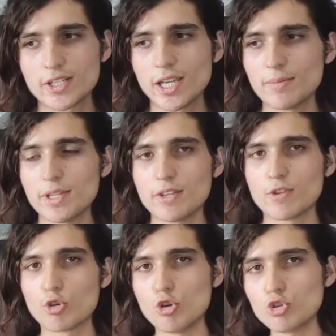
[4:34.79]
Yani bir
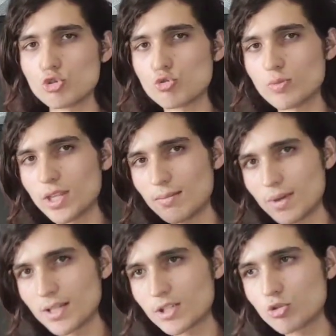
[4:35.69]
nevi önce cümleden
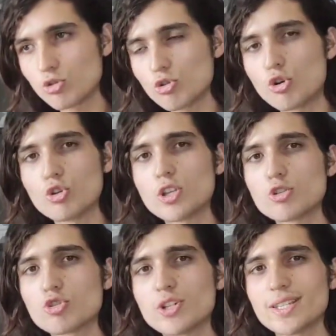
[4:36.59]
bahsediyor ondan
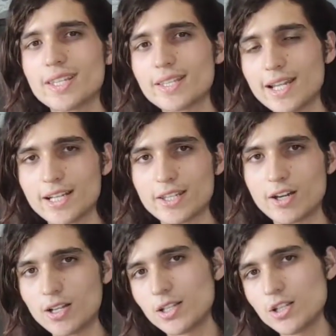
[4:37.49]
sonra dediler diye
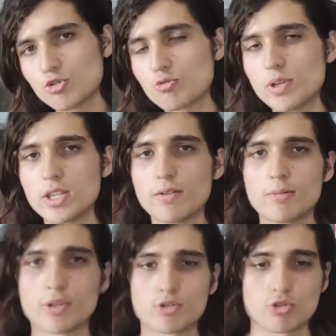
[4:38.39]
Allah cümleyi
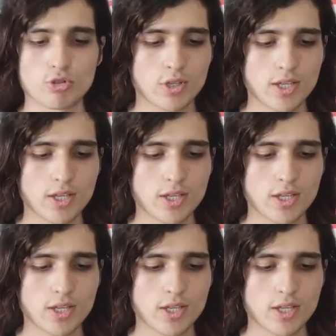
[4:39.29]
devam ettiriyor.